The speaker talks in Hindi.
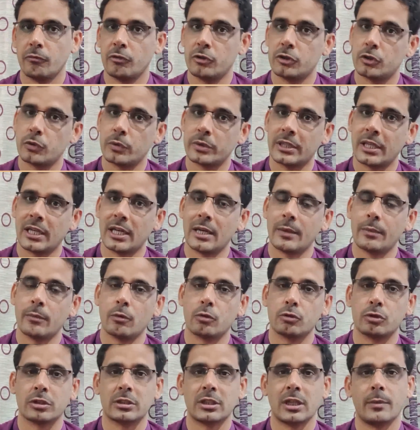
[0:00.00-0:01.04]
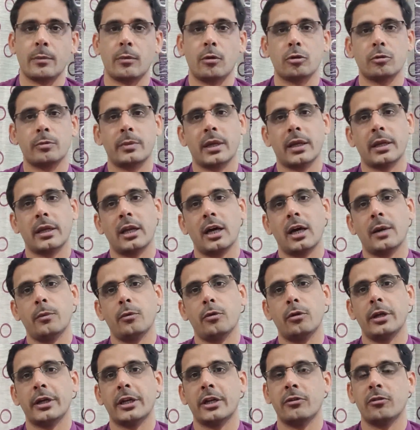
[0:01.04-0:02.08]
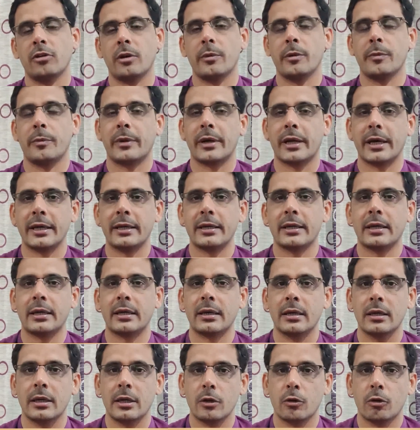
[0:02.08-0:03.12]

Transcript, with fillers: विश्वविद्यालय हो सकता है बहुत बड़ा नाम हो लेकिन वहाँ पे पढ़ाई का